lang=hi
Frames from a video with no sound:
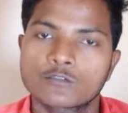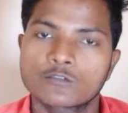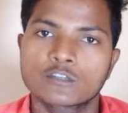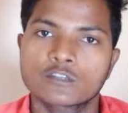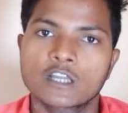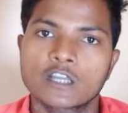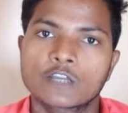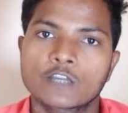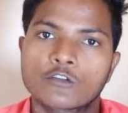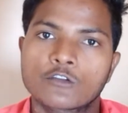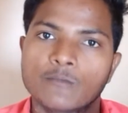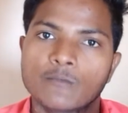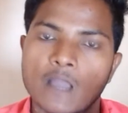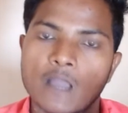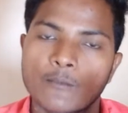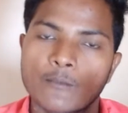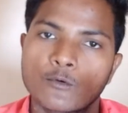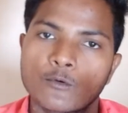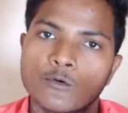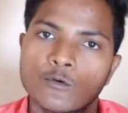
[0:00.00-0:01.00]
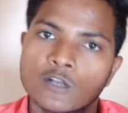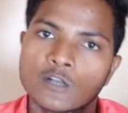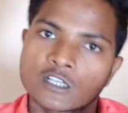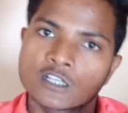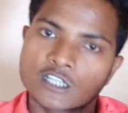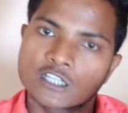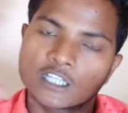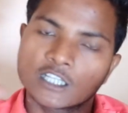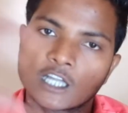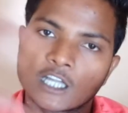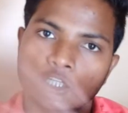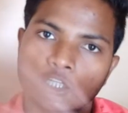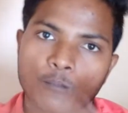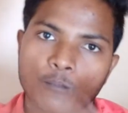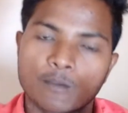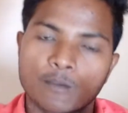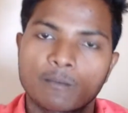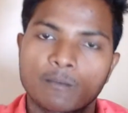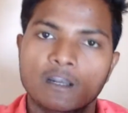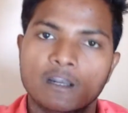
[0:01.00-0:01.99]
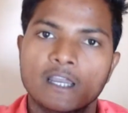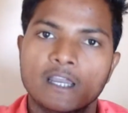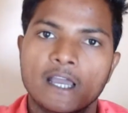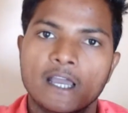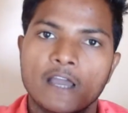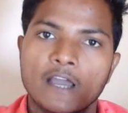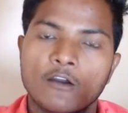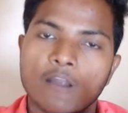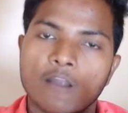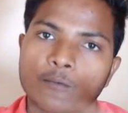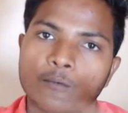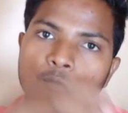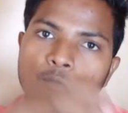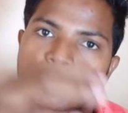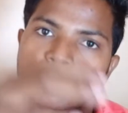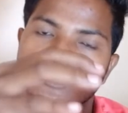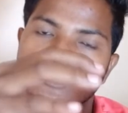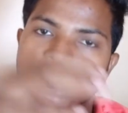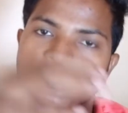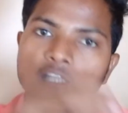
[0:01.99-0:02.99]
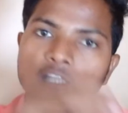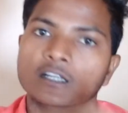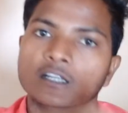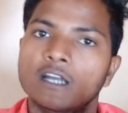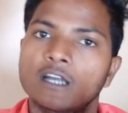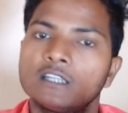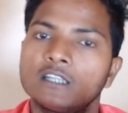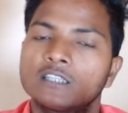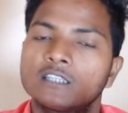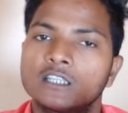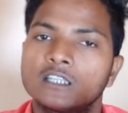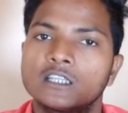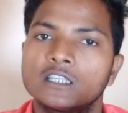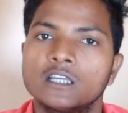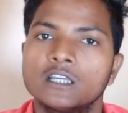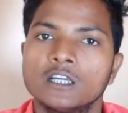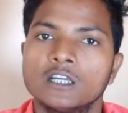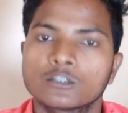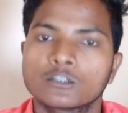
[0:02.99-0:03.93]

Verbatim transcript: सोचा क्योंकि मैं आपको सीधा टॉपिक पर ले आया और आपको पूरी जानकारी दे दी